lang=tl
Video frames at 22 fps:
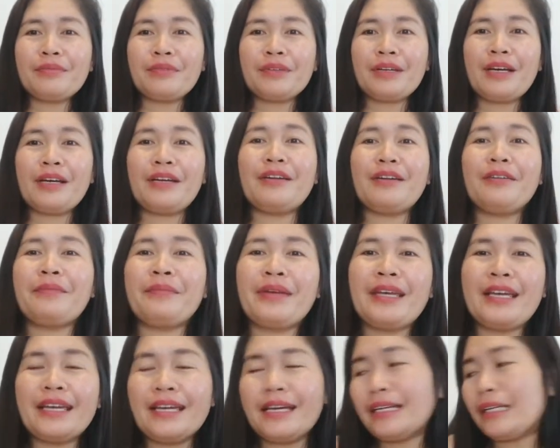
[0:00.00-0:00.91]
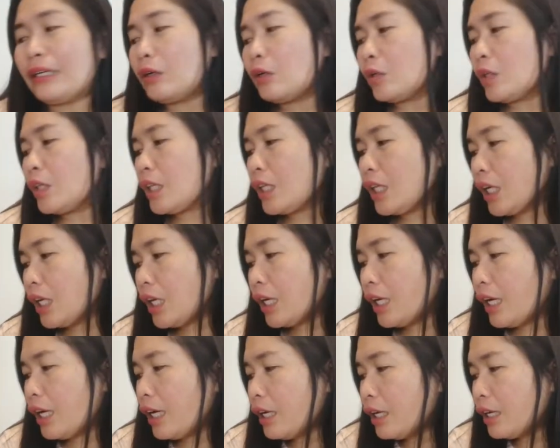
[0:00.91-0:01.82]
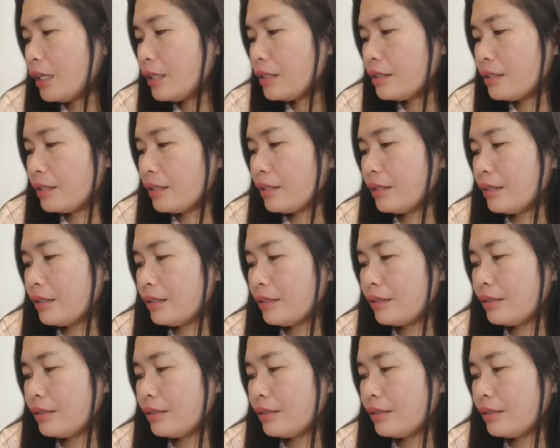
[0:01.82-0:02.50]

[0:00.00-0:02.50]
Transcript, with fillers: karamihan, konti lang kasi